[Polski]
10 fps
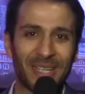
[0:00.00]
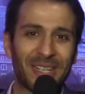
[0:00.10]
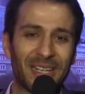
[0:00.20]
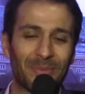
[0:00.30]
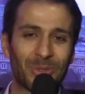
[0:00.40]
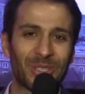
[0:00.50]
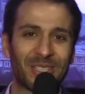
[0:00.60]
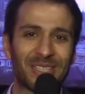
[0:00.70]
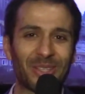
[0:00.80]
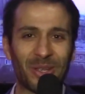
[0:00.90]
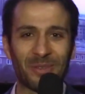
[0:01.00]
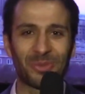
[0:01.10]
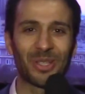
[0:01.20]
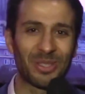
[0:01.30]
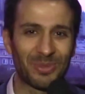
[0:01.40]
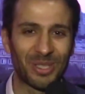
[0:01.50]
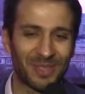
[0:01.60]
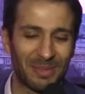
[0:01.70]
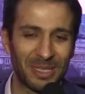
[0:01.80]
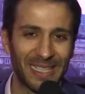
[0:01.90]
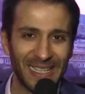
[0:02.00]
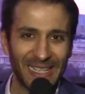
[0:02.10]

tej limuzyny stoi właśnie przed Wami,